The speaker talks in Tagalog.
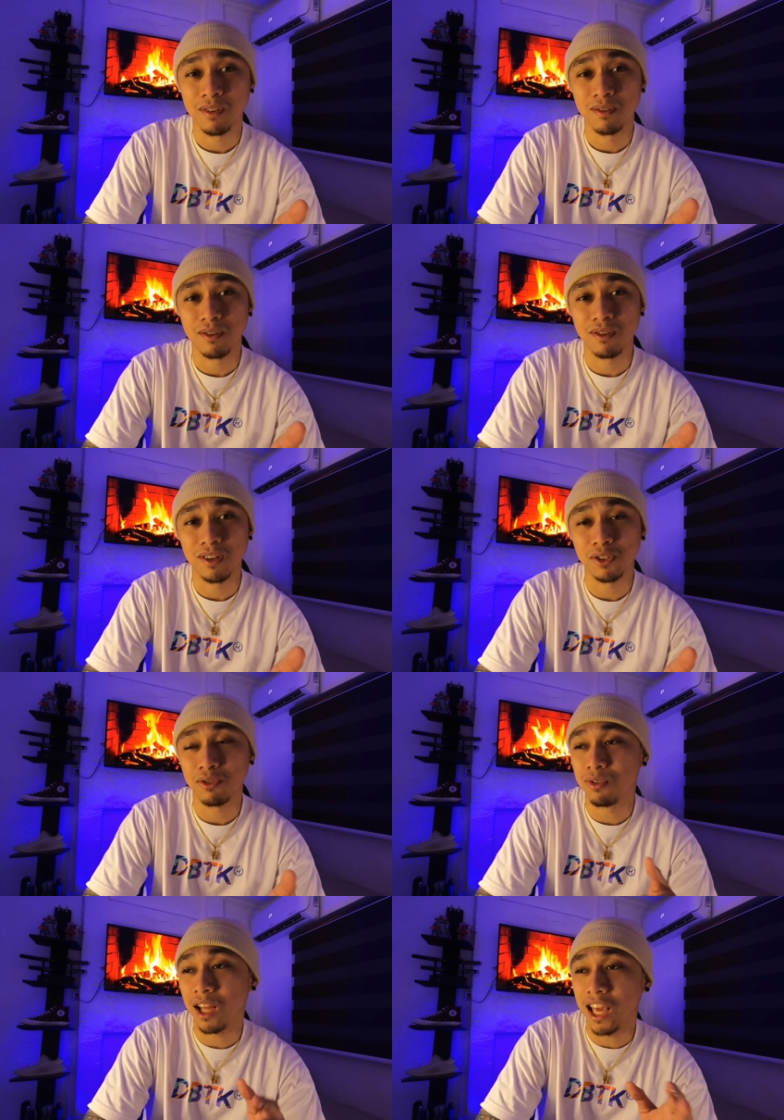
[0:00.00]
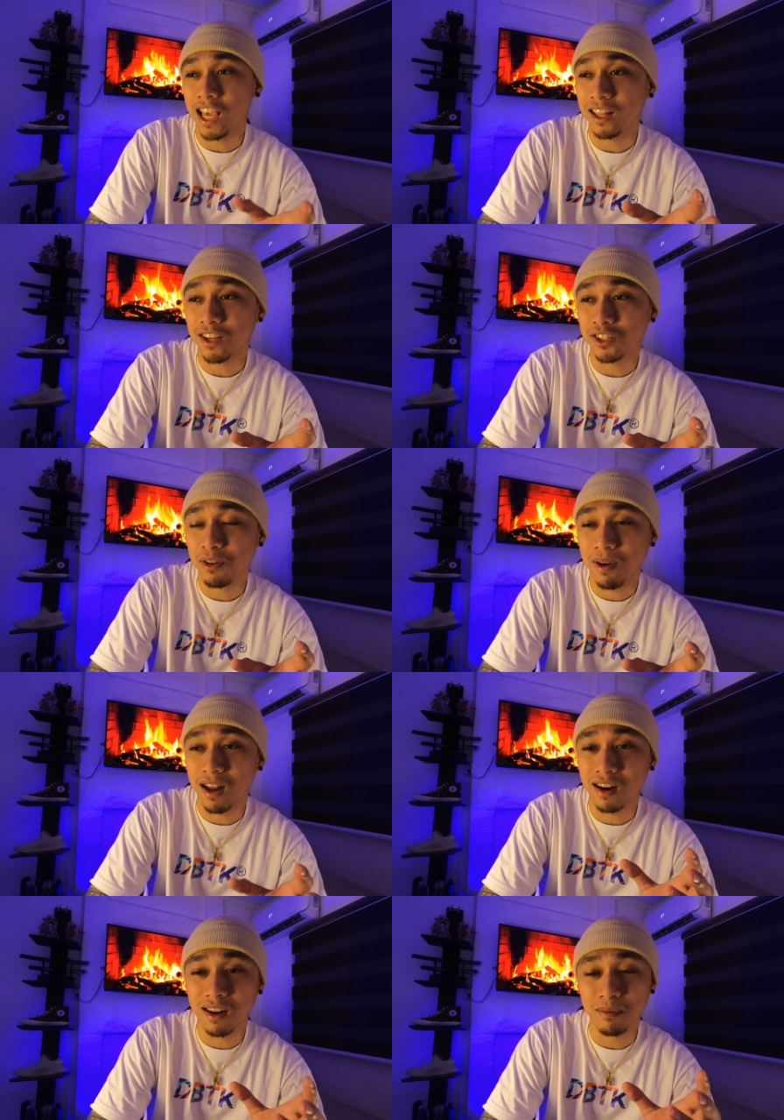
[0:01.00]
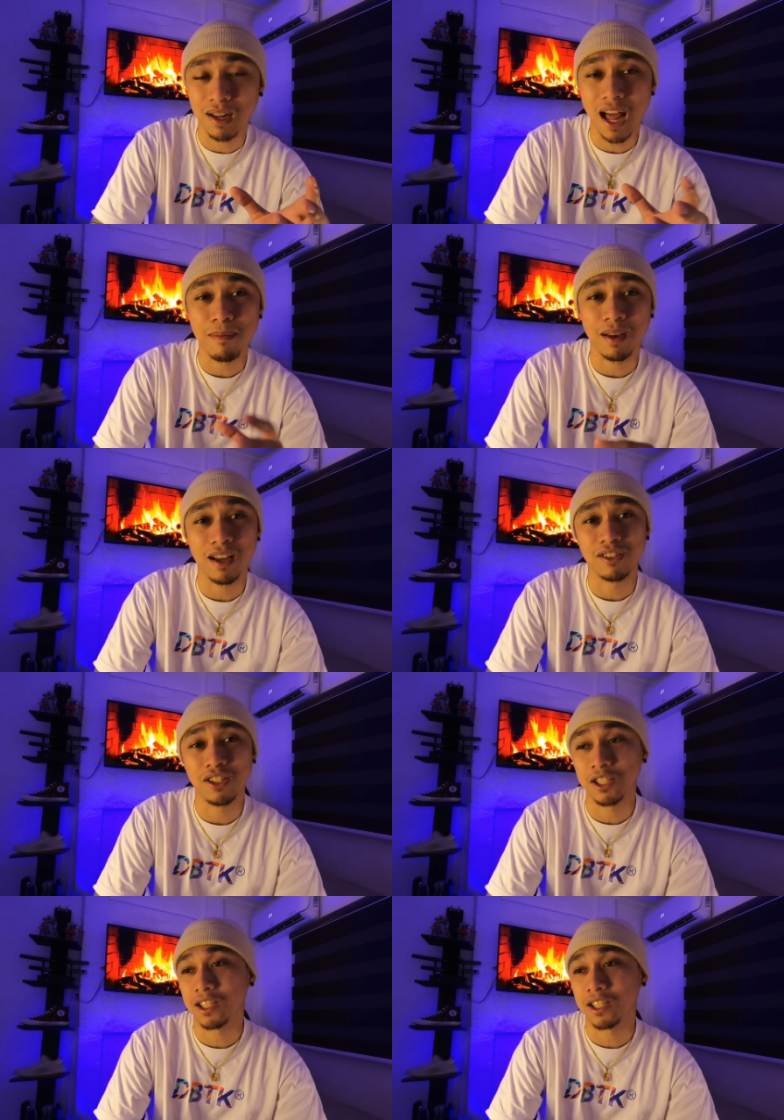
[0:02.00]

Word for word: Okay, so nakikita niyo sa'yo parang marami kang chicks